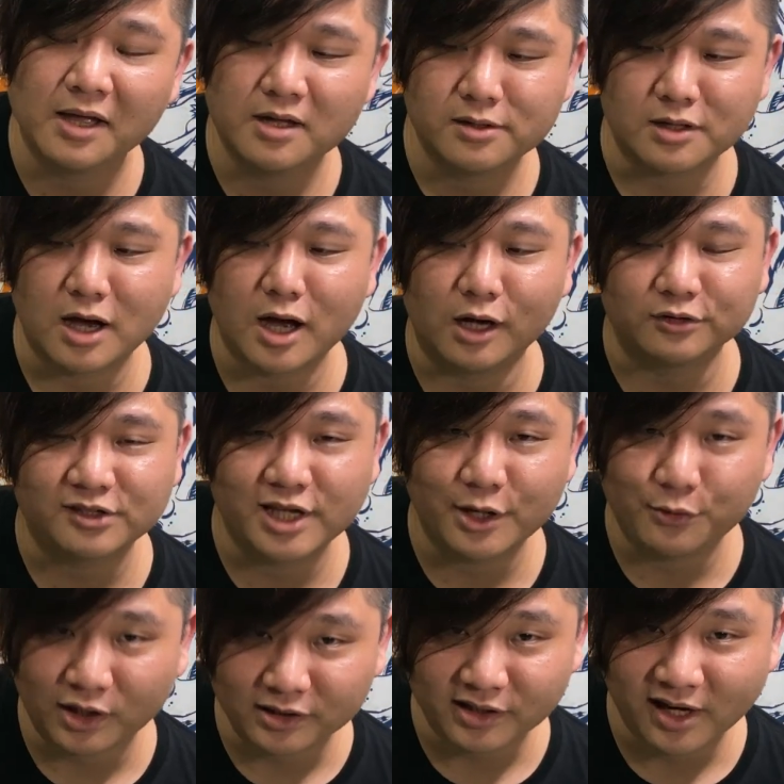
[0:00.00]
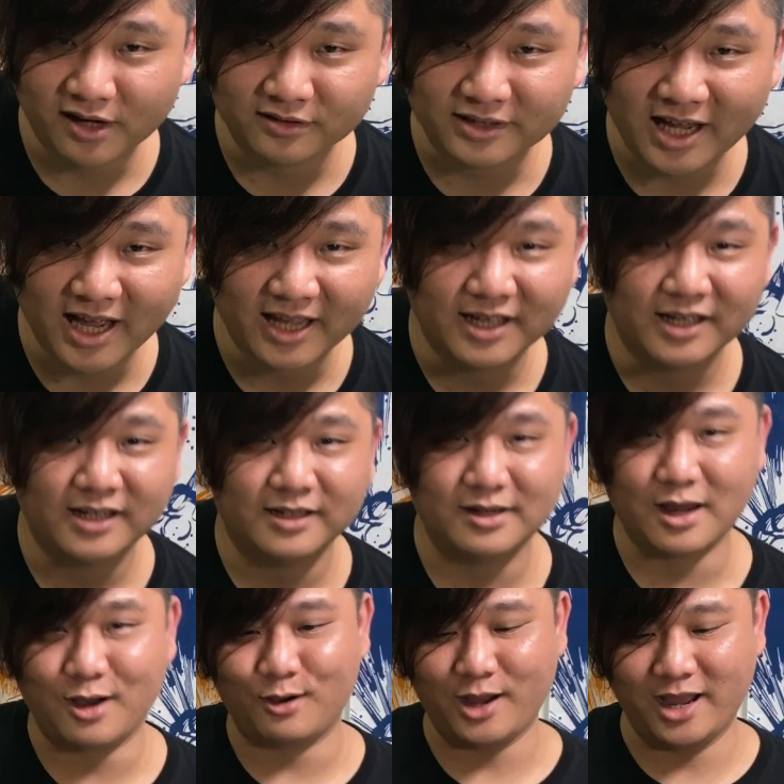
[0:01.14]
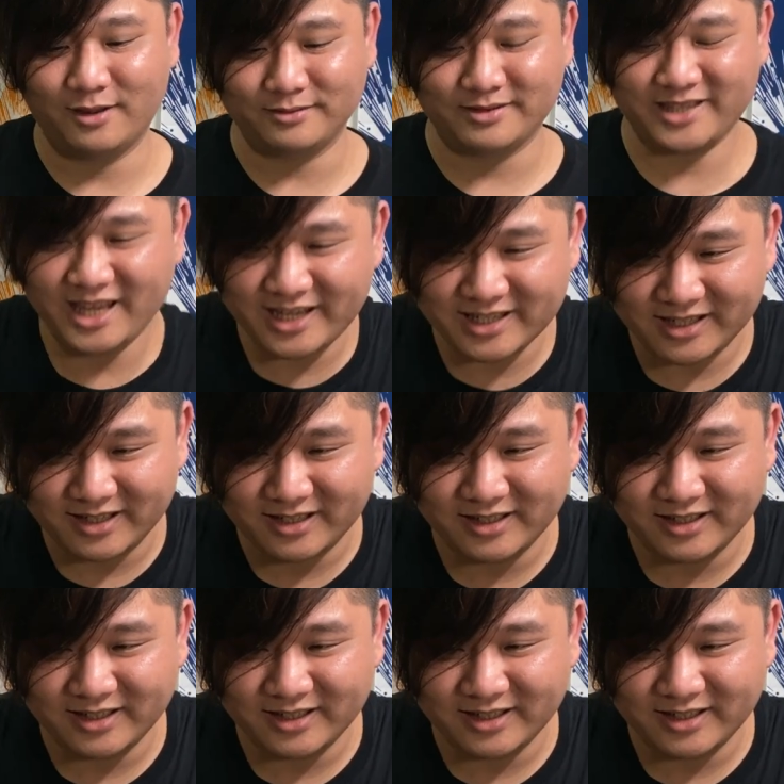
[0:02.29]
然后还有电网的腰带，然后还有这一个。